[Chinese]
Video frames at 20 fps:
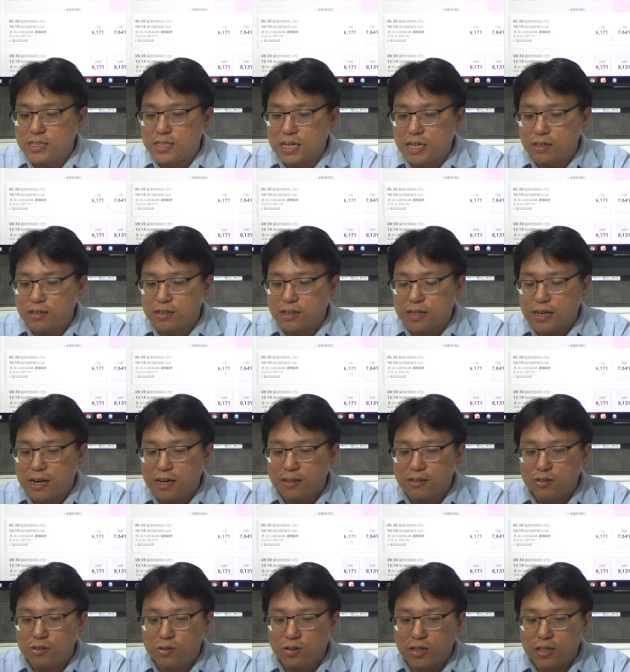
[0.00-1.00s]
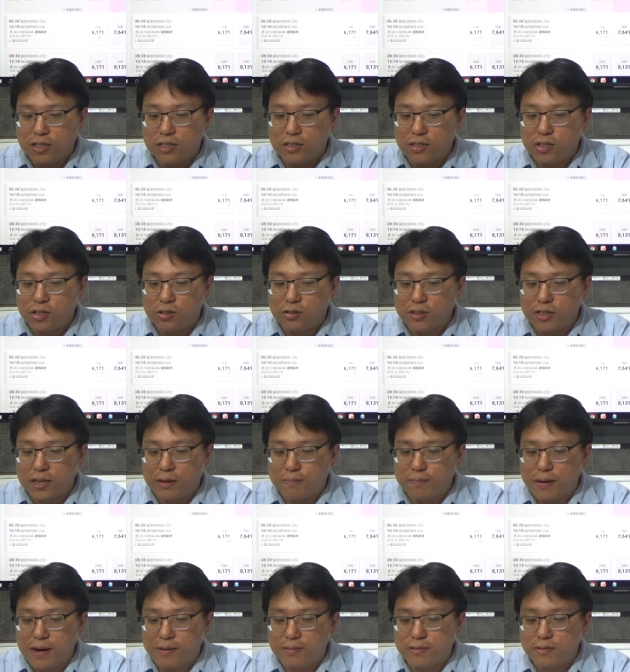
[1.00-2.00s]
像你看，如果以六点
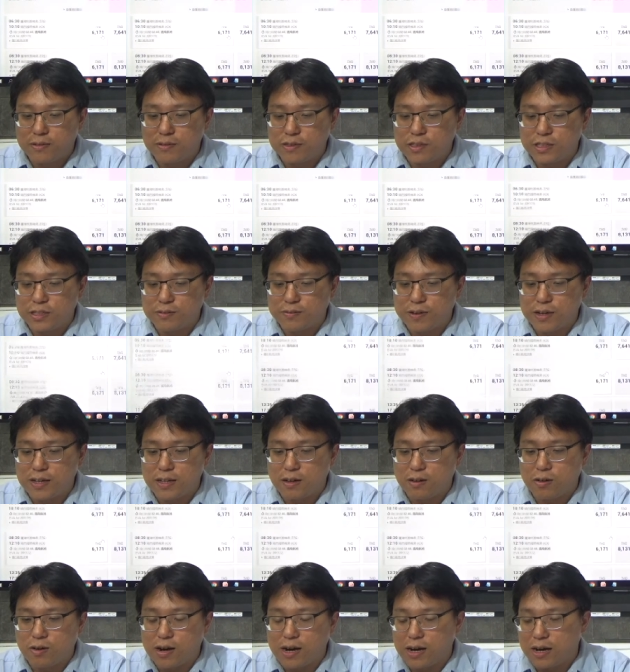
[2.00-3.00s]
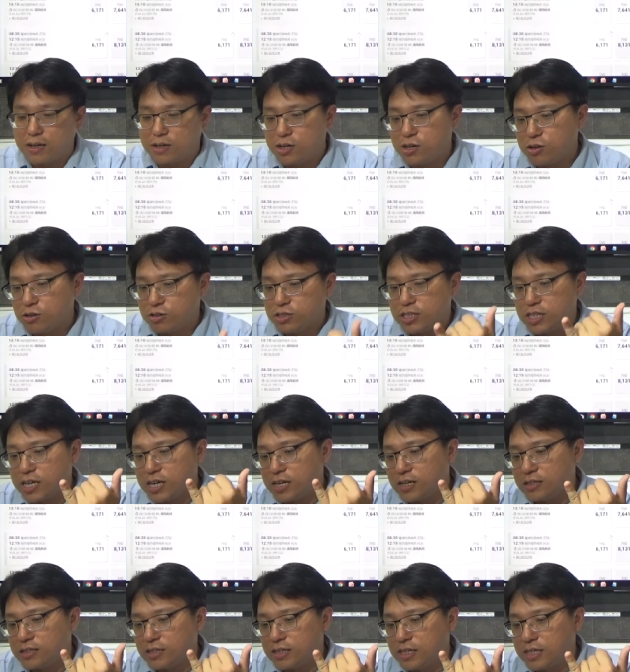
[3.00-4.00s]
半起飞的话，六
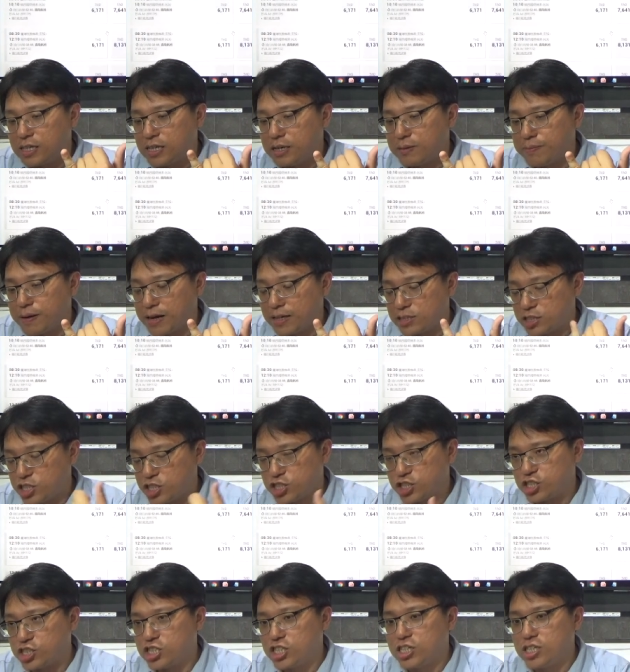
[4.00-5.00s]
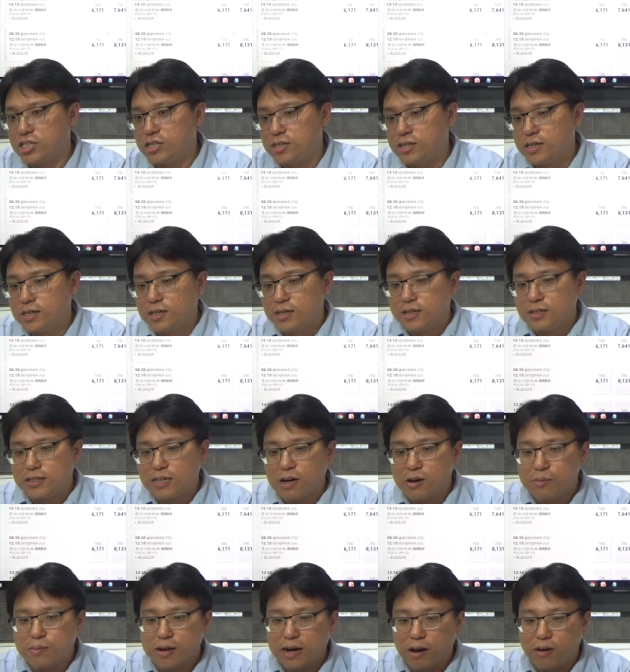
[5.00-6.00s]
千一百七十一。那
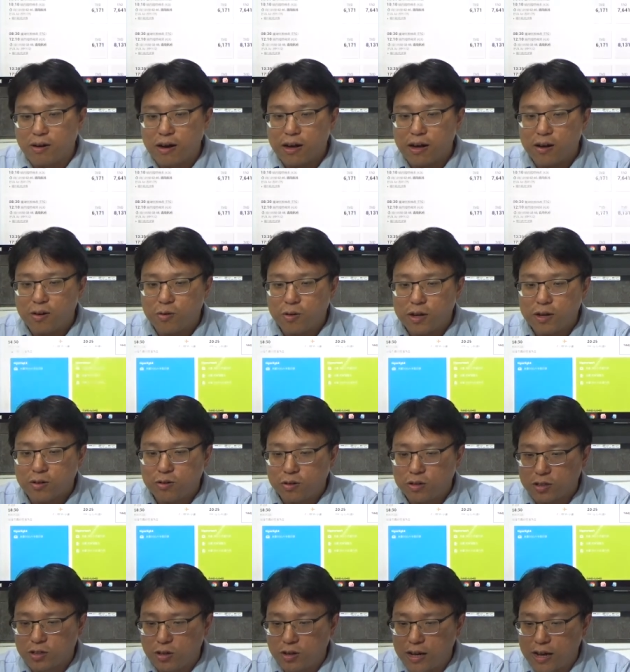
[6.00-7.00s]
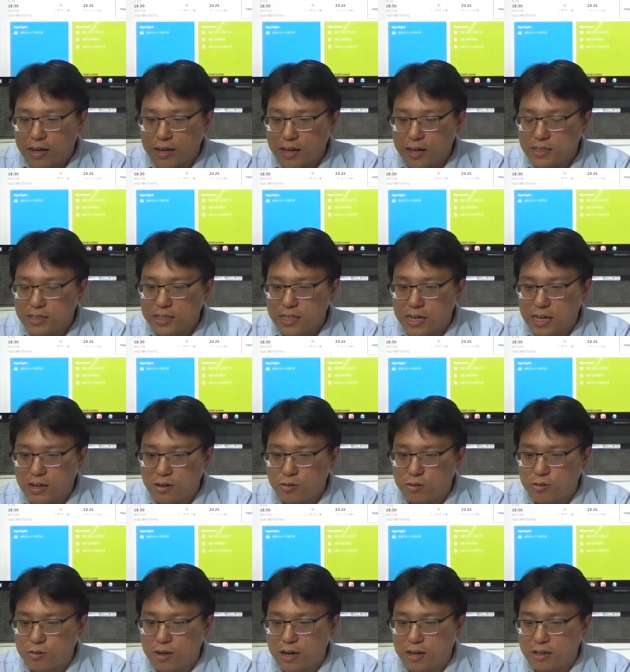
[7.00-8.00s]
我们赶快回过头来看一下
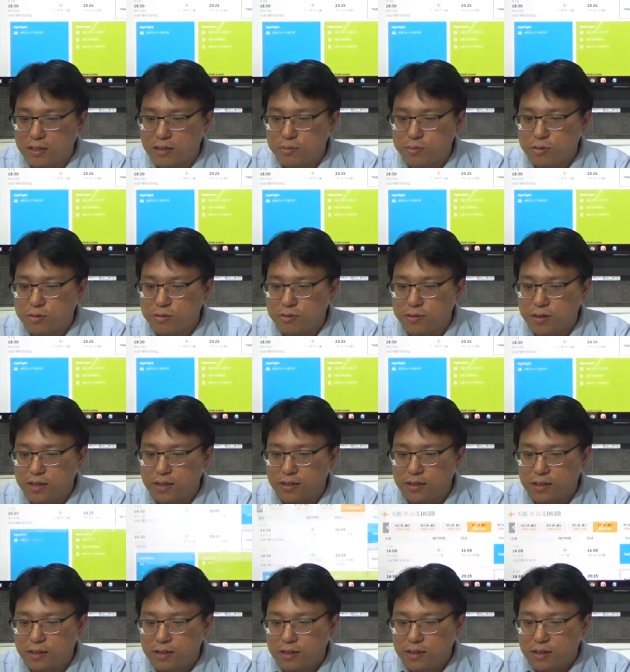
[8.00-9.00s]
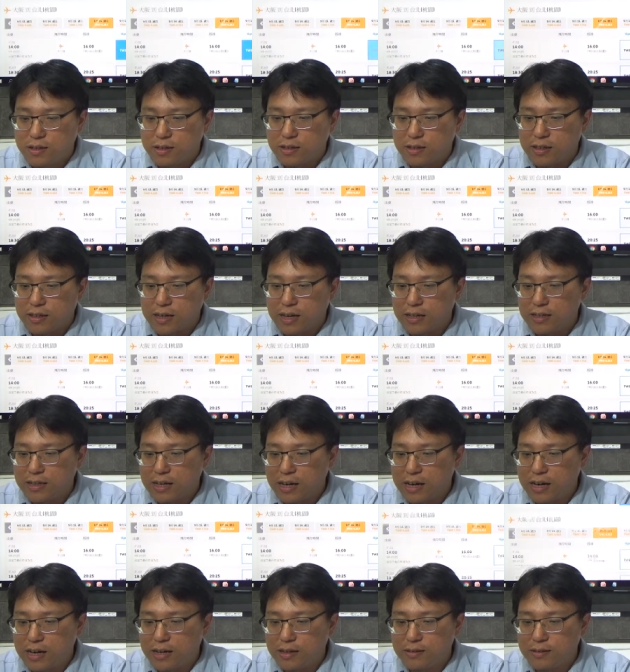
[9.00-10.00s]
虎航的部分，你看
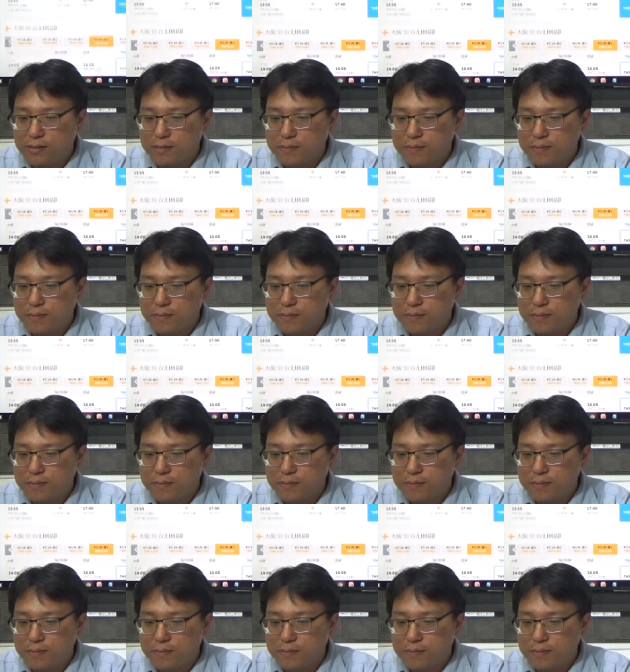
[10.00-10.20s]
它